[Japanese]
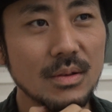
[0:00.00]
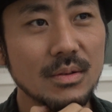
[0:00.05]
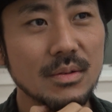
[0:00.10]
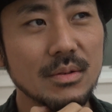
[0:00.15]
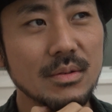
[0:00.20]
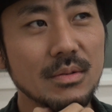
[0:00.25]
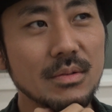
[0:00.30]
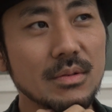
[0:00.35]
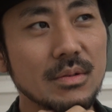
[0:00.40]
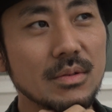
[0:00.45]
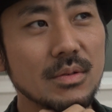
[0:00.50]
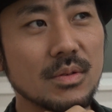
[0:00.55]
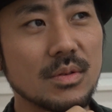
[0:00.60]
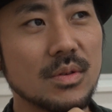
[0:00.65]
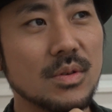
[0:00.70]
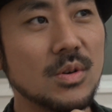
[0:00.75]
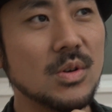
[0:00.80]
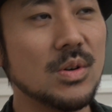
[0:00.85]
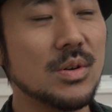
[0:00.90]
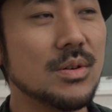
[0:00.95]

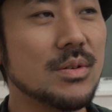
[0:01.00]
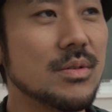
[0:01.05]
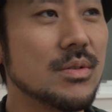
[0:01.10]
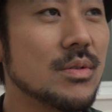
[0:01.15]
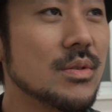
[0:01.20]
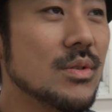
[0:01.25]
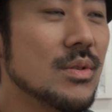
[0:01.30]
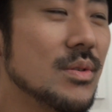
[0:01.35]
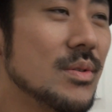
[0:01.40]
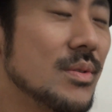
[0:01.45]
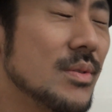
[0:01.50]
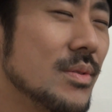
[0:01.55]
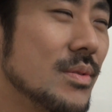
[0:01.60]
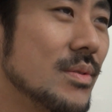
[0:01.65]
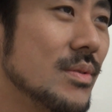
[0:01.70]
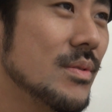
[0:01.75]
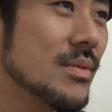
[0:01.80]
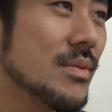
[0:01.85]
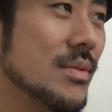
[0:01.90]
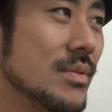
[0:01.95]
かう
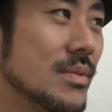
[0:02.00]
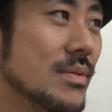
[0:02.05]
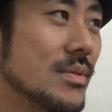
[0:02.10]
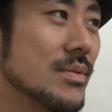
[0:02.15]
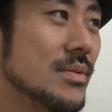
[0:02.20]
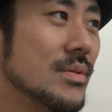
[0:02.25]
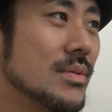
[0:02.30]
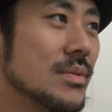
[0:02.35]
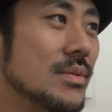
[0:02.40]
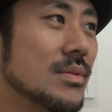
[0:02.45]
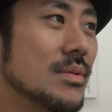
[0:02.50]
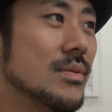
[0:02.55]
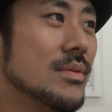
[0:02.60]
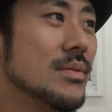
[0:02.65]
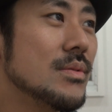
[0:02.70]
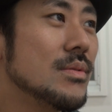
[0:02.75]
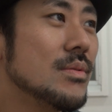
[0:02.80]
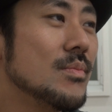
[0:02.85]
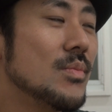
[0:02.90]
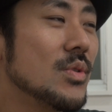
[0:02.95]
ん
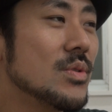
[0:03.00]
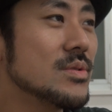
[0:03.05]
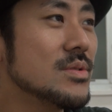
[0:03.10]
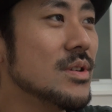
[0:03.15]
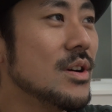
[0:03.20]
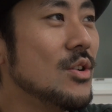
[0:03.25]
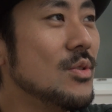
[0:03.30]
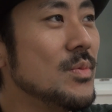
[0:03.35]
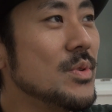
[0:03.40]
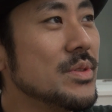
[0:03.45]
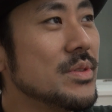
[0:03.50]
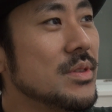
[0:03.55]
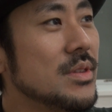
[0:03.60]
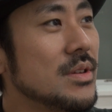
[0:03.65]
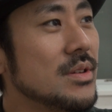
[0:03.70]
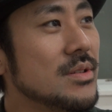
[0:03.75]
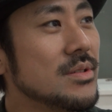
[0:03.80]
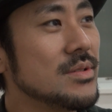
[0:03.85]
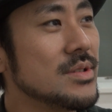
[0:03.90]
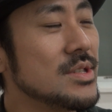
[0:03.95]
僕が思っ
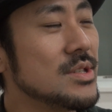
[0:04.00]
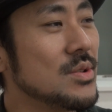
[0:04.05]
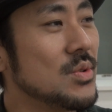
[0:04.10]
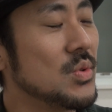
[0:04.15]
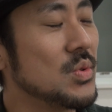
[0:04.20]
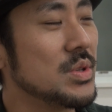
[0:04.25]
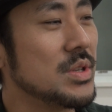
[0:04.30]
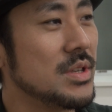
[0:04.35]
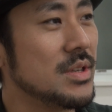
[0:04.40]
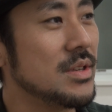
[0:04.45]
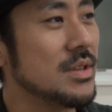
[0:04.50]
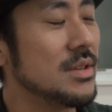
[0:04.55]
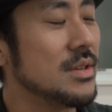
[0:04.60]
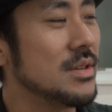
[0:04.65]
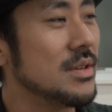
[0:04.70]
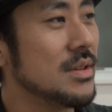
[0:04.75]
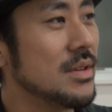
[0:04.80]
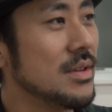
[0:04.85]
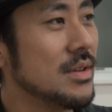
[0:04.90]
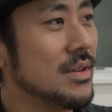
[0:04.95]
ている以上
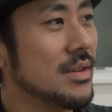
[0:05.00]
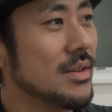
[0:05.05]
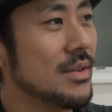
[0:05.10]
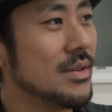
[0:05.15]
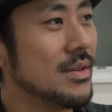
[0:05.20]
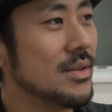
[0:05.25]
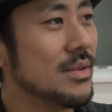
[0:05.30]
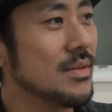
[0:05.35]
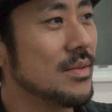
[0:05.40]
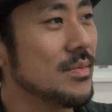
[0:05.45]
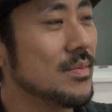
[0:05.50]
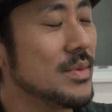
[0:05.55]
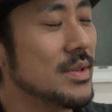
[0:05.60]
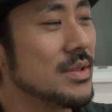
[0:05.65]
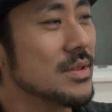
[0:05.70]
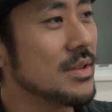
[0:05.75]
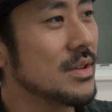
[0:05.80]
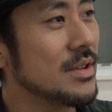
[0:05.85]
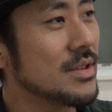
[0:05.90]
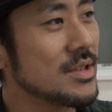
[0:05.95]
にみ
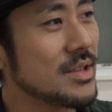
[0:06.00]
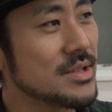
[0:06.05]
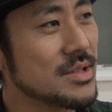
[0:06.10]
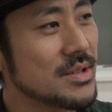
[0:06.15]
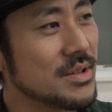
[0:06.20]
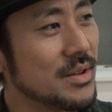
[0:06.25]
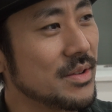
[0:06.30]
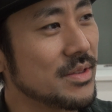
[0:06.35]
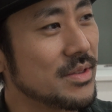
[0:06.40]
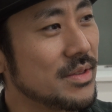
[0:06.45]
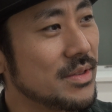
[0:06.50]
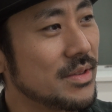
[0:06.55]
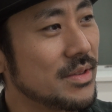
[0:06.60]
んな優しかったかな